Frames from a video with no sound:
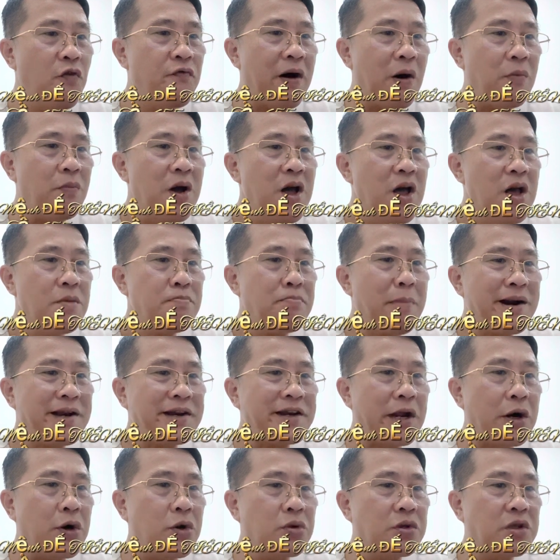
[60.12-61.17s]
vọng bắt
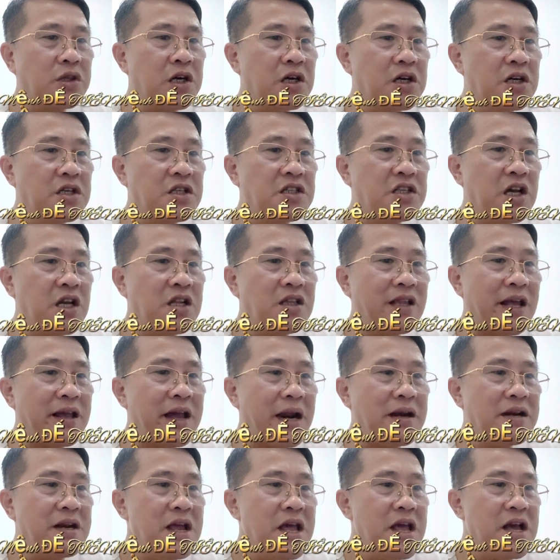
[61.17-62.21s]
đầu từ chân tay
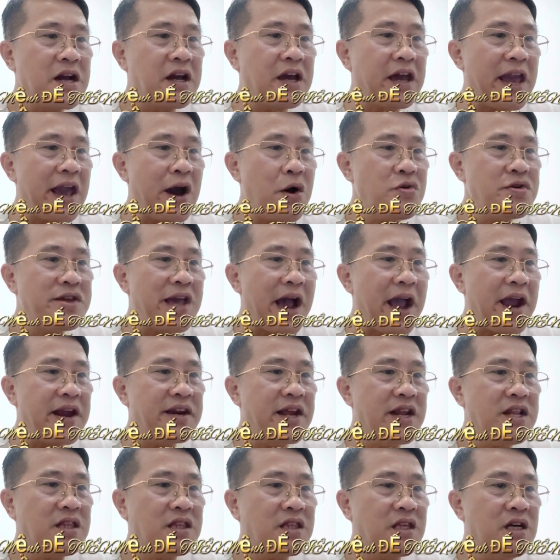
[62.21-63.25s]
anh kéo dài
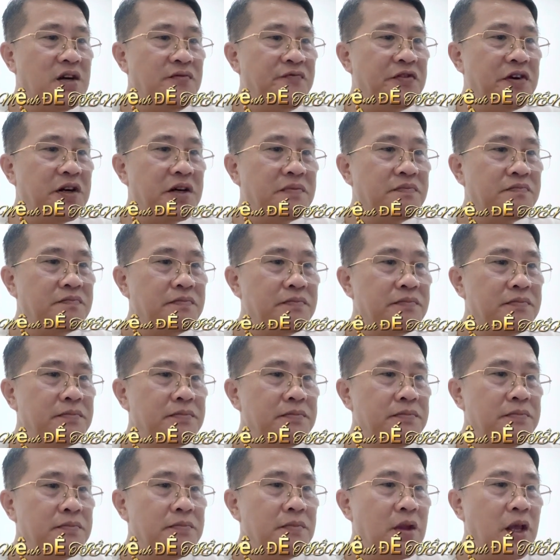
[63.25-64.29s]
đến tứ phương.
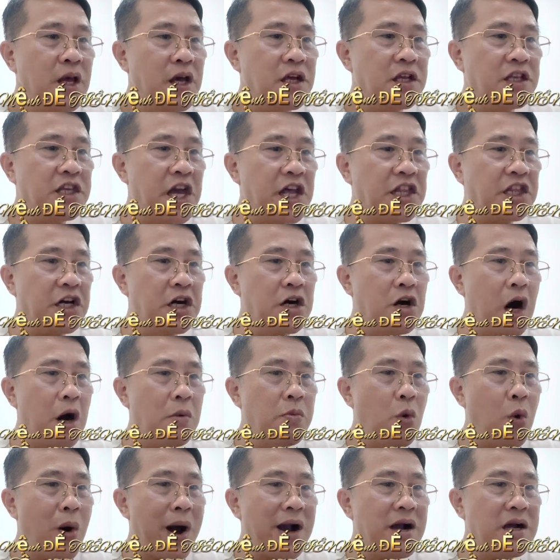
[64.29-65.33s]
Dị tường hồng
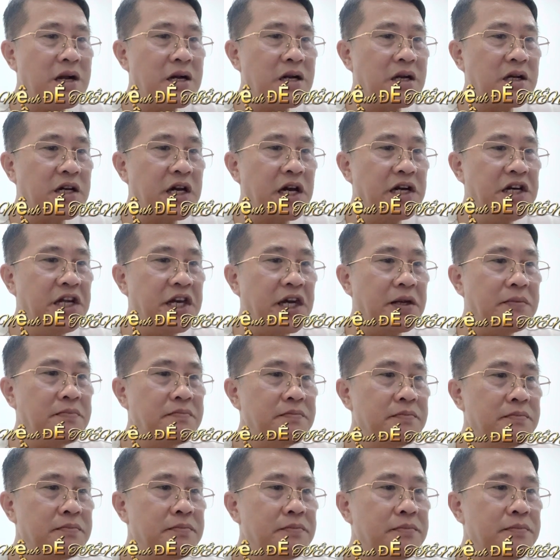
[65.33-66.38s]
hoang, kinh hiệt.
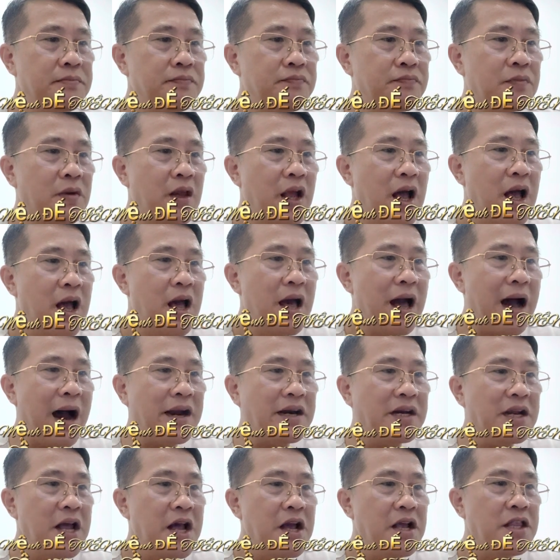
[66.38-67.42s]
Anh
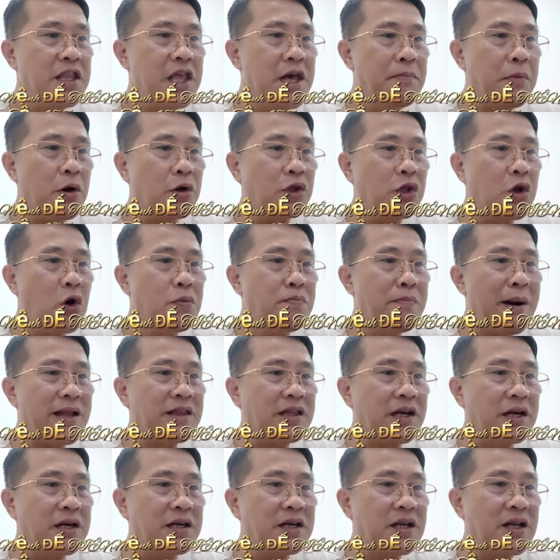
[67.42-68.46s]
như một tôn ma
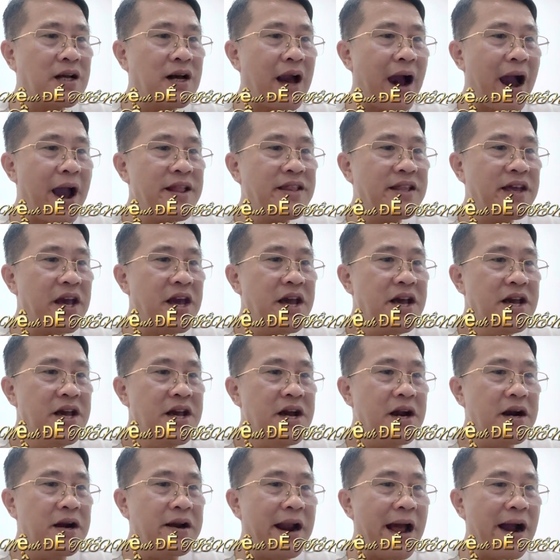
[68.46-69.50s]
thần cái thế,
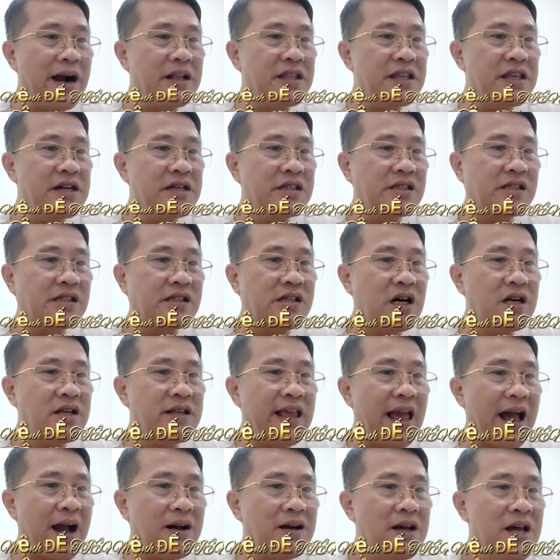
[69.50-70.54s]
nặng như sơn
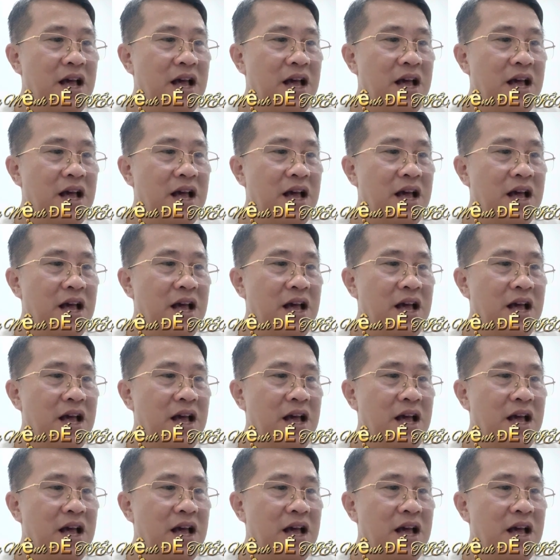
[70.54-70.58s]
nhạc.